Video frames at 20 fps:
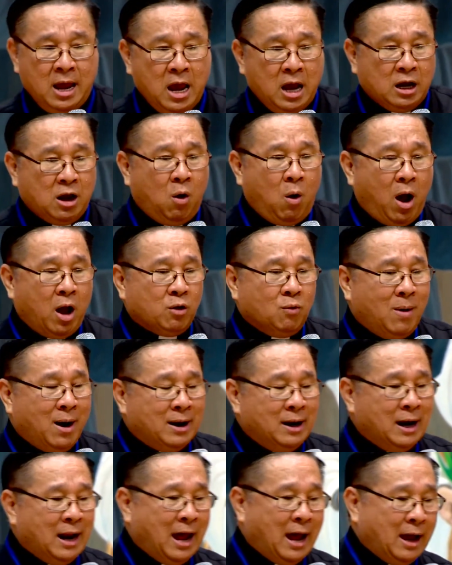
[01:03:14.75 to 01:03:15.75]
Câu hỏi của
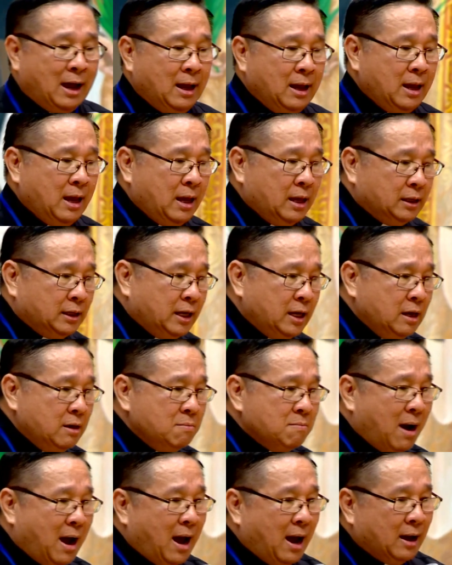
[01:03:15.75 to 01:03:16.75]
anh là khi
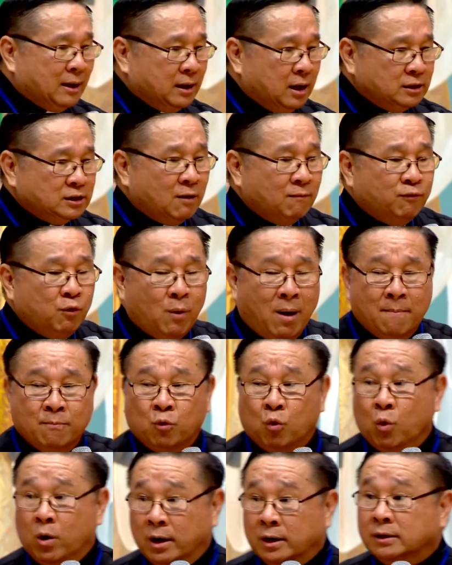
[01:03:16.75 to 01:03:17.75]
mà ở trong Phúc âm
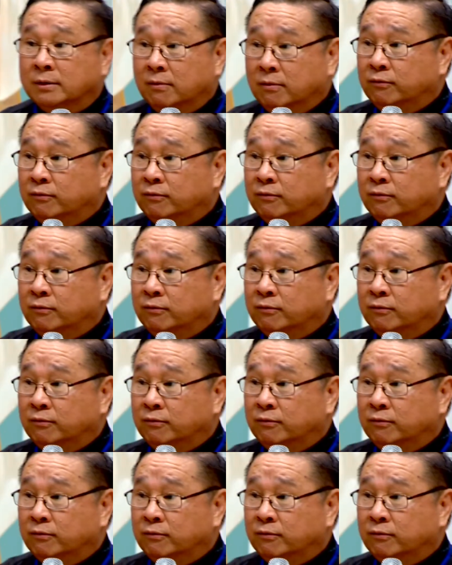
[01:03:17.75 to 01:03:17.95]
của